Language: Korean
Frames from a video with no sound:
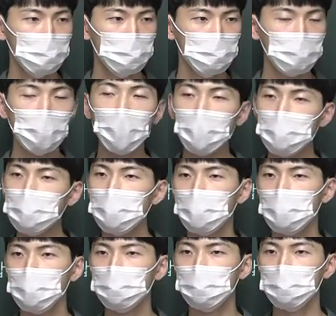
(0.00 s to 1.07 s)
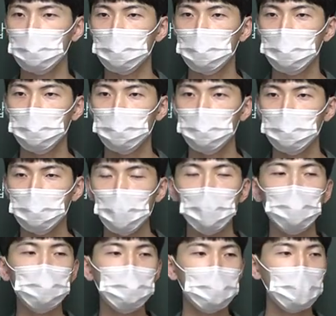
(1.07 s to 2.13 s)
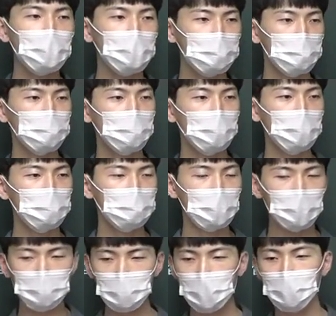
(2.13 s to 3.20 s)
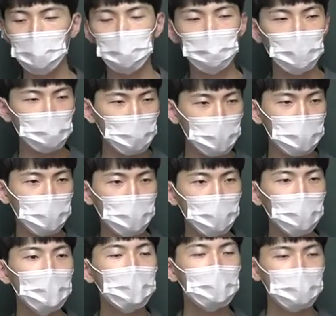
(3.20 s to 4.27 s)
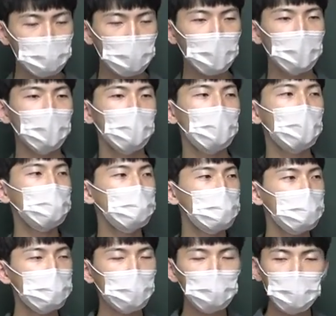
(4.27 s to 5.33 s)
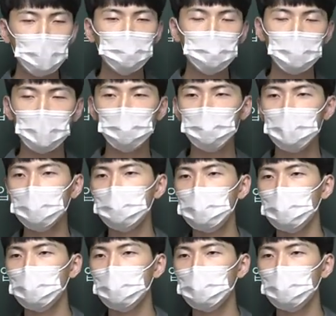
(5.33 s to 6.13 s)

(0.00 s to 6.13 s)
정확히 제가 얘기할 수 있어요. 여러분 제가 있을 때 제가 시간 안 되고 문제 풀 하잖아요. 그게 여러분 실제 혼자 풀 때 문제 푸는